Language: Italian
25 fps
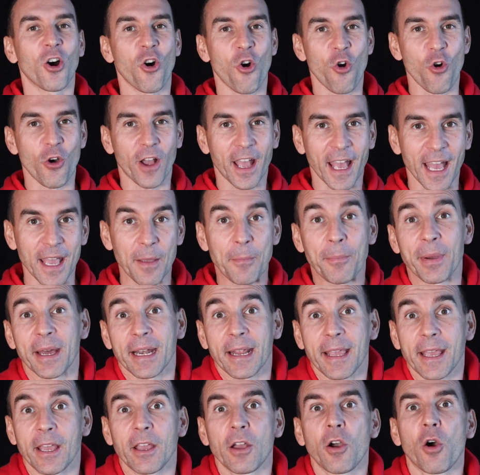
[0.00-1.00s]
Ok,
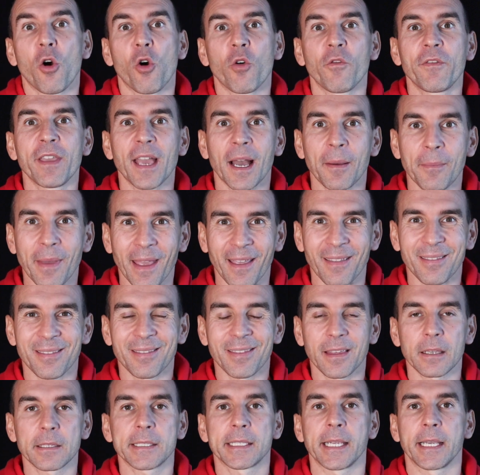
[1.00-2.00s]
perché
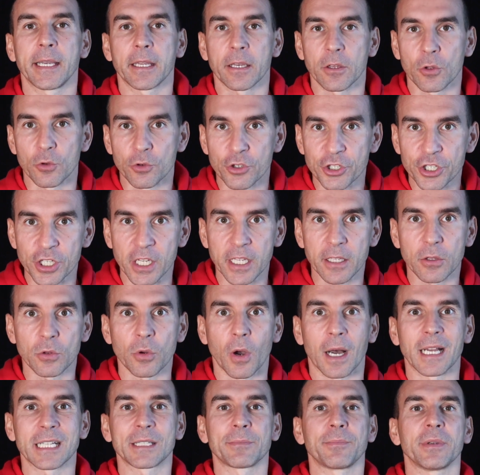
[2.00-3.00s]
ovviamente se sei
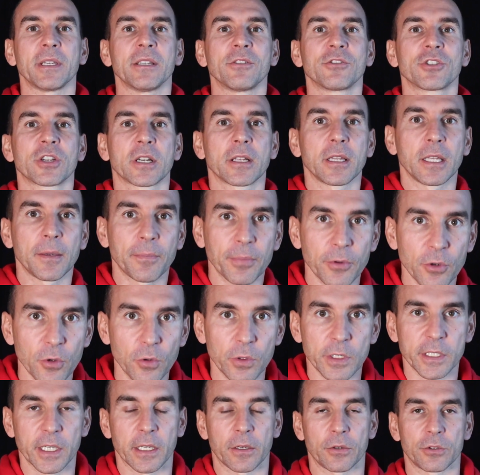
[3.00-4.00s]
riuscito a spingere di
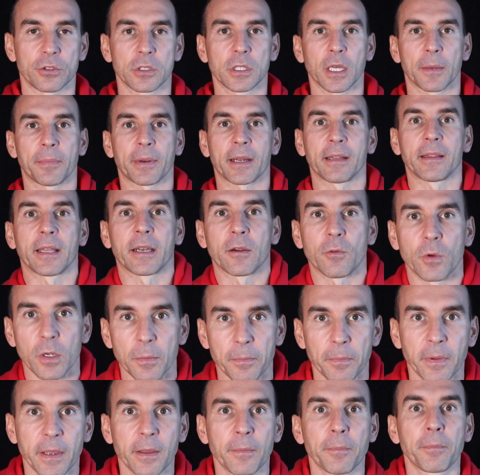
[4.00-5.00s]
più, sei riuscito a prendere quel